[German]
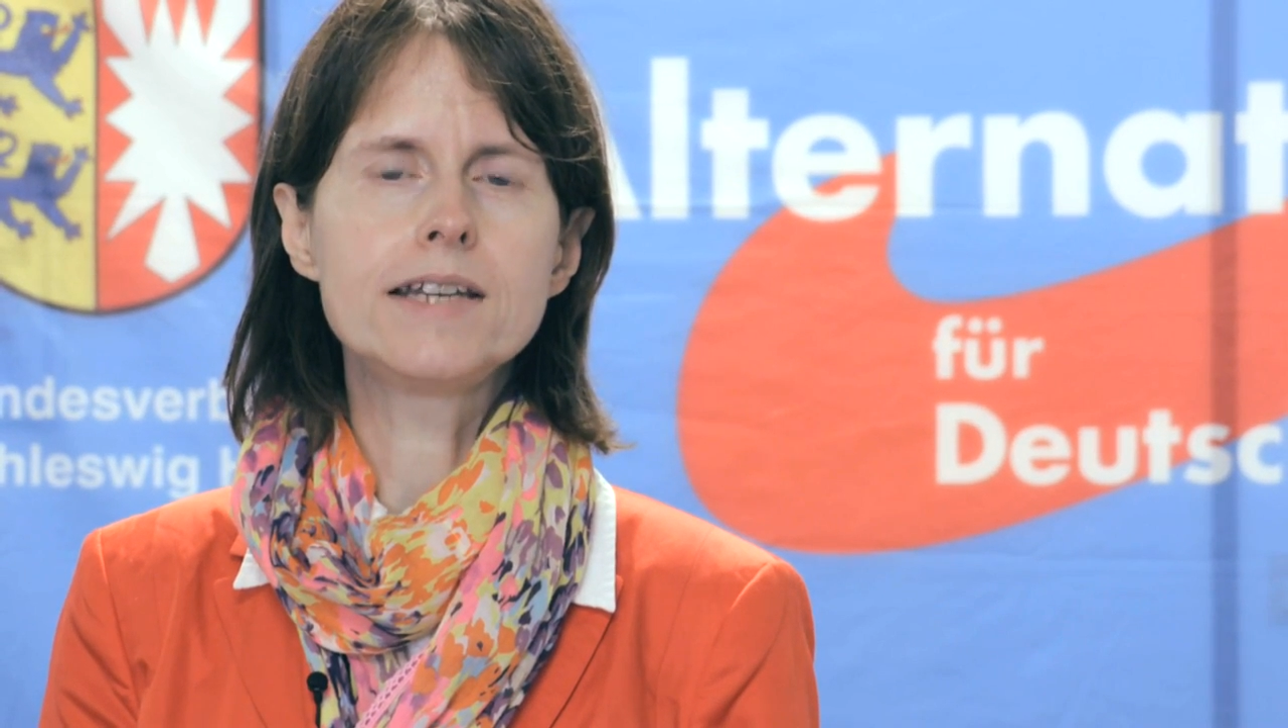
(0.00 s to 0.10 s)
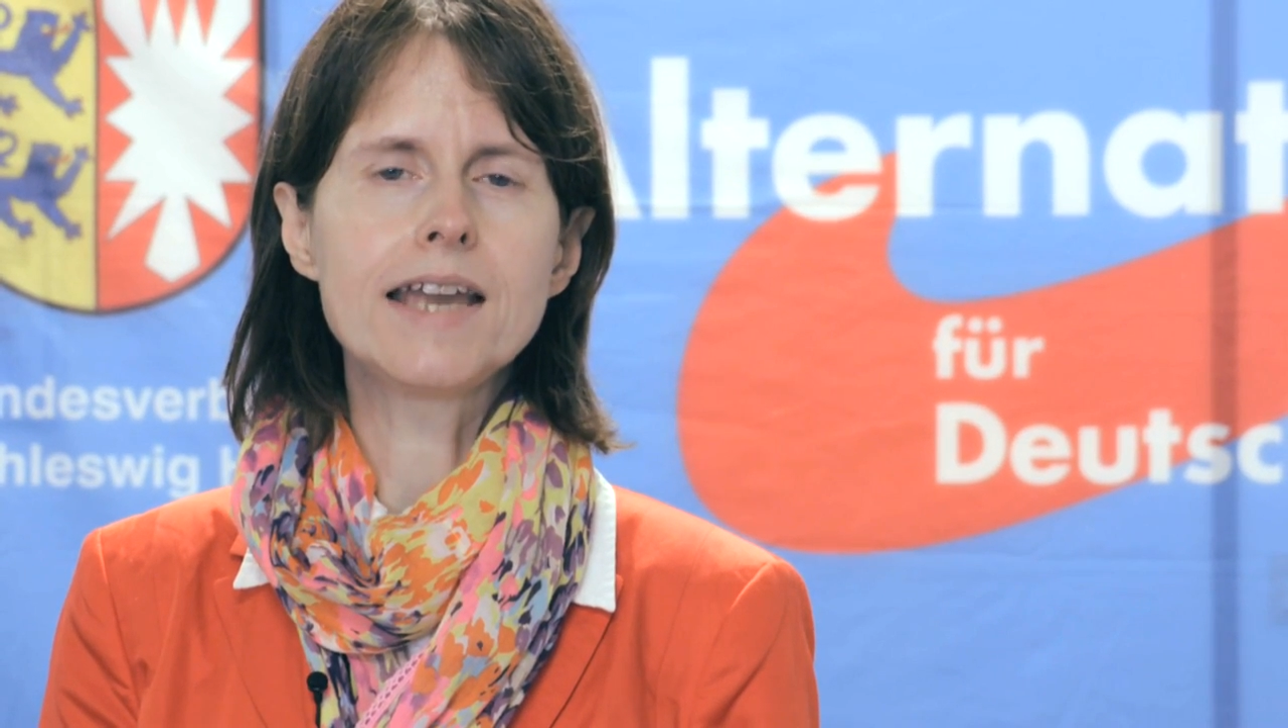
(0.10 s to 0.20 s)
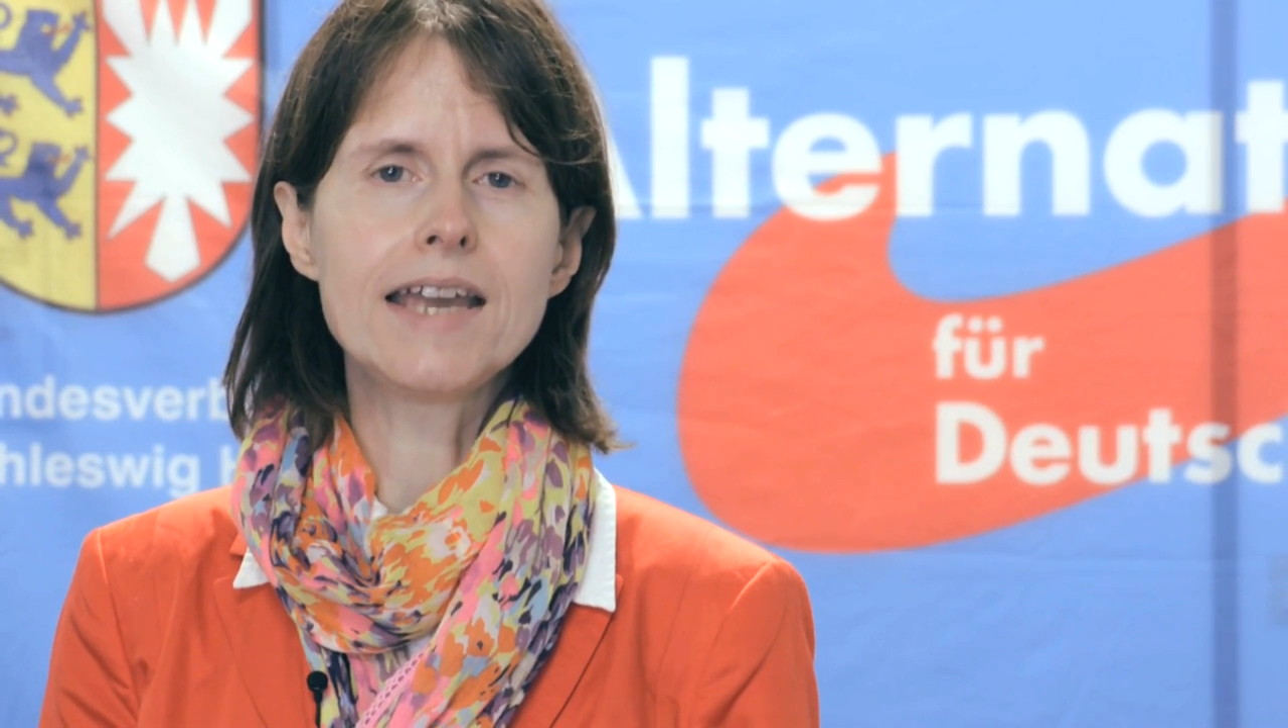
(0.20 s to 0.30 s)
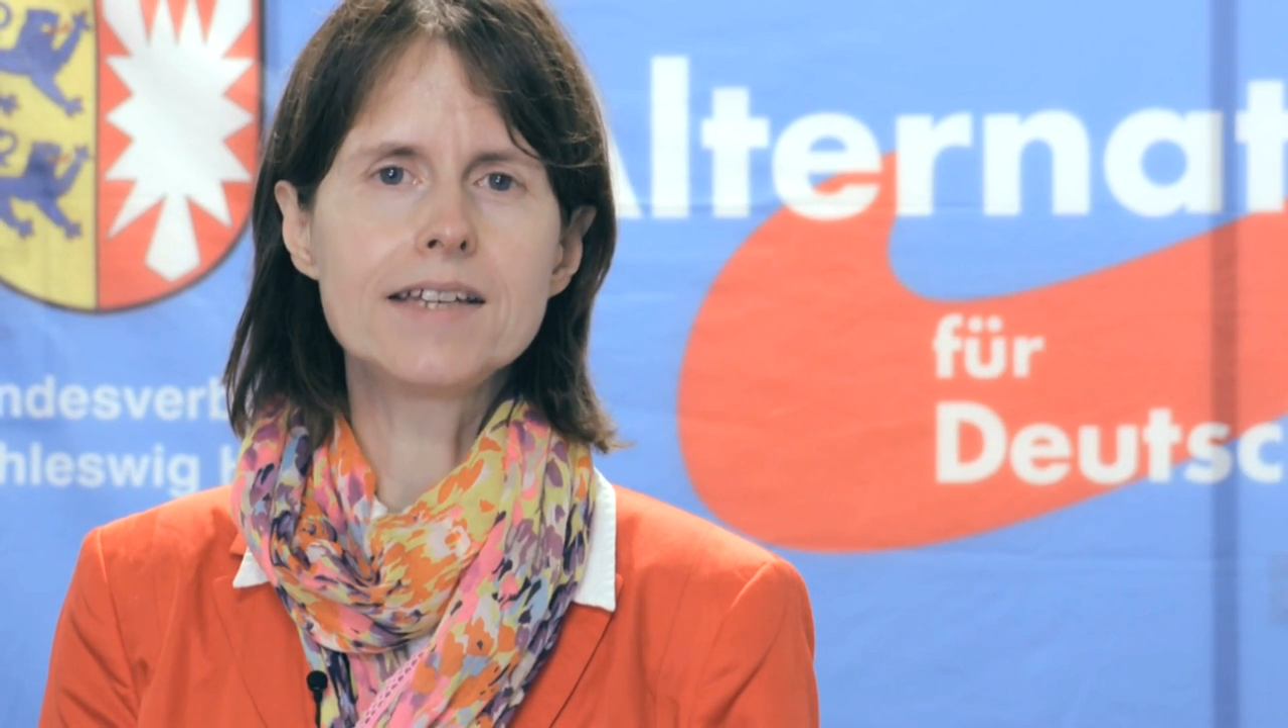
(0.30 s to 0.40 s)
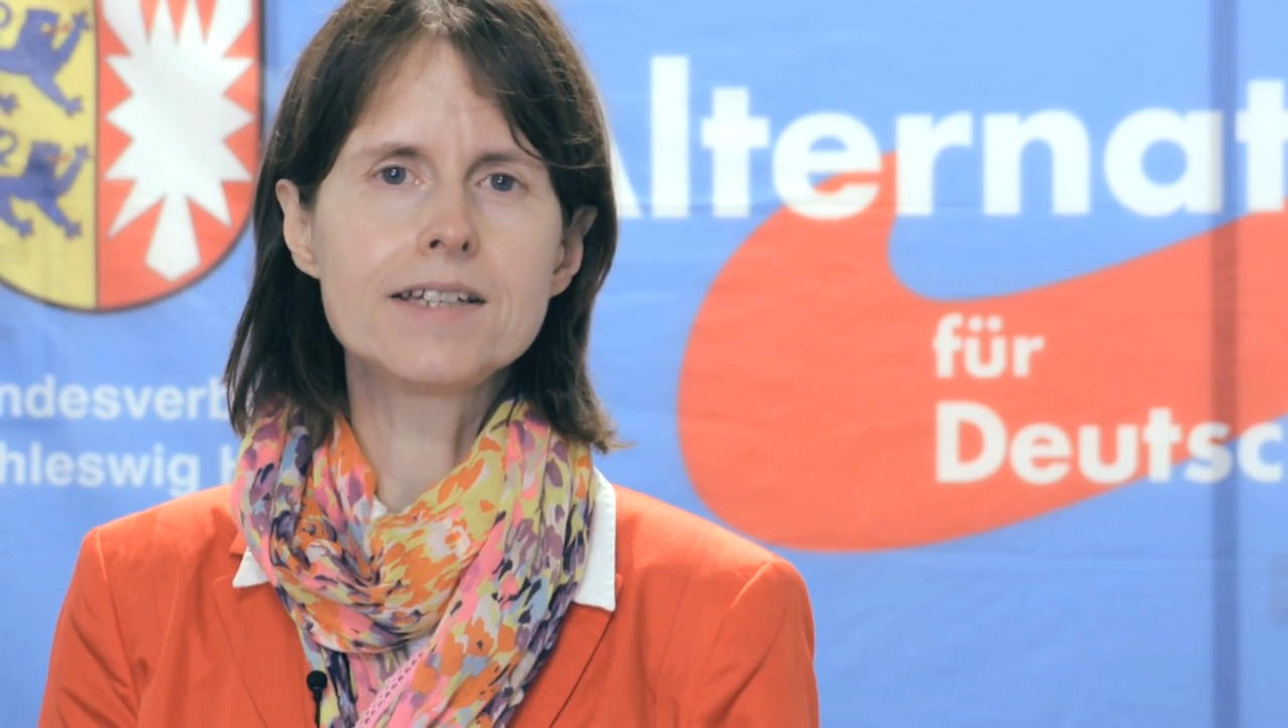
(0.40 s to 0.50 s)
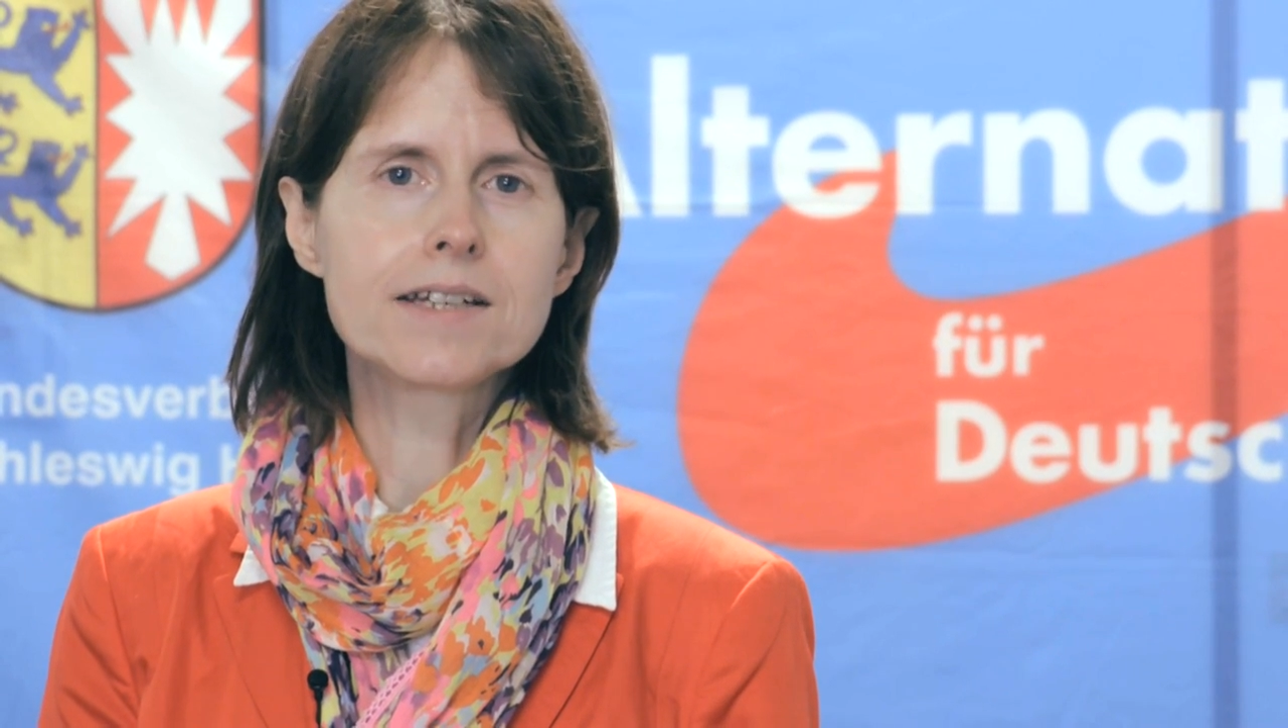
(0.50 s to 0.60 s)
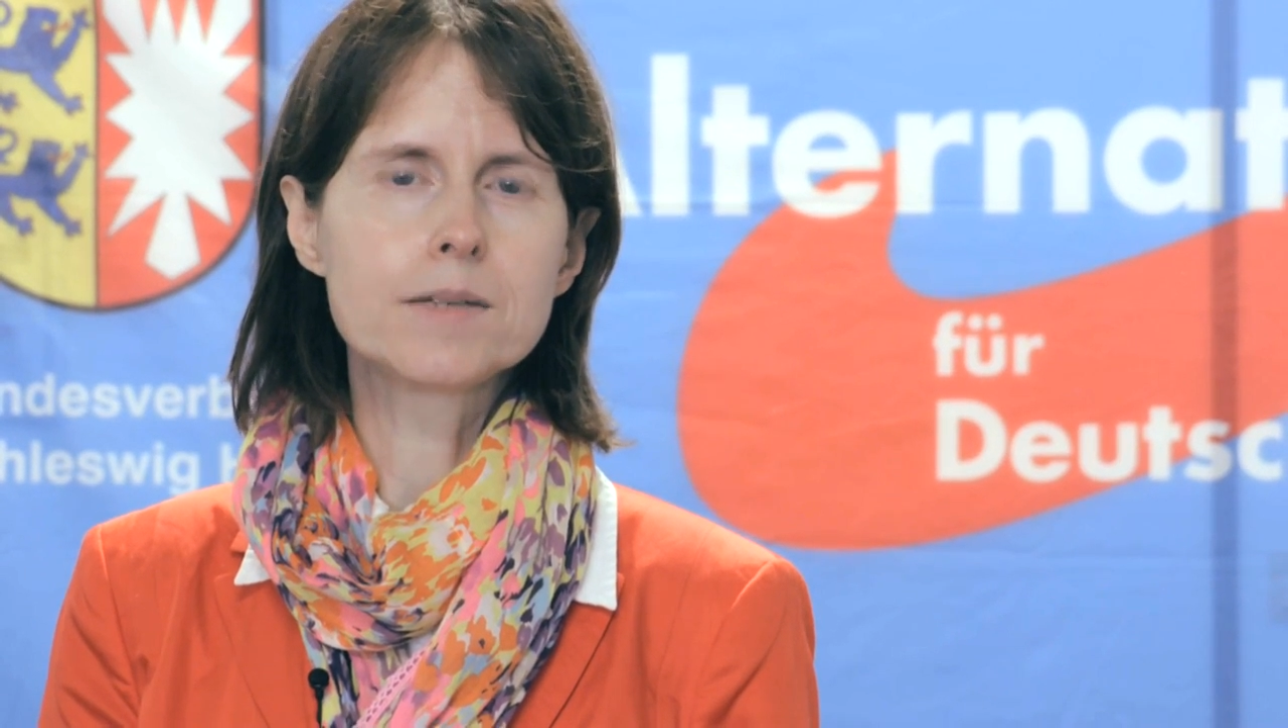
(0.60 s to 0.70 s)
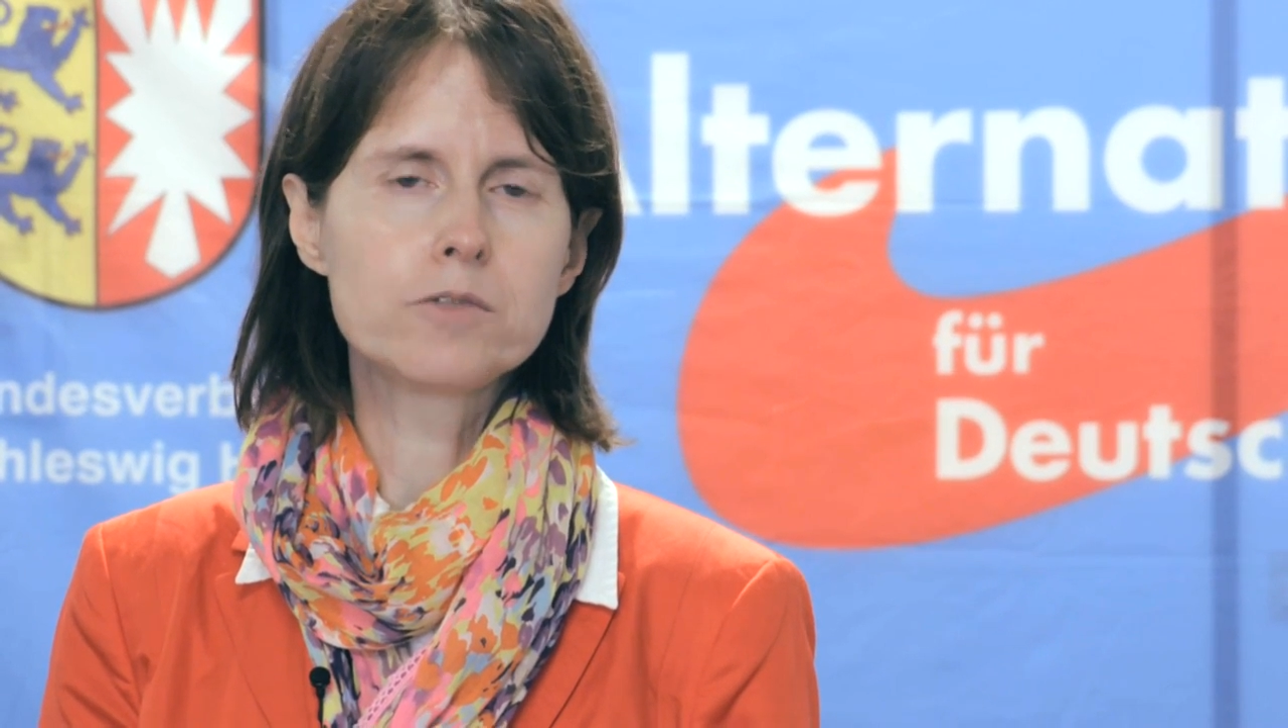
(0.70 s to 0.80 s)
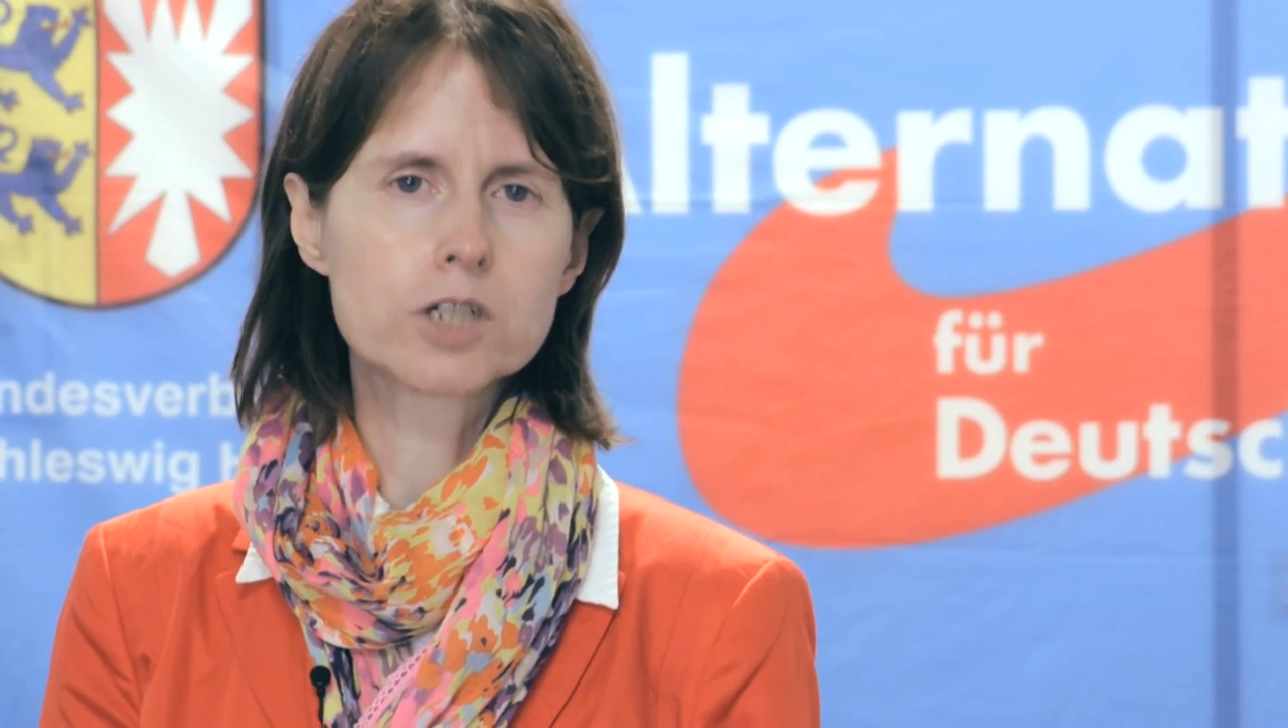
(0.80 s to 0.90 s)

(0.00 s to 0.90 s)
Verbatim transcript: die Ethik im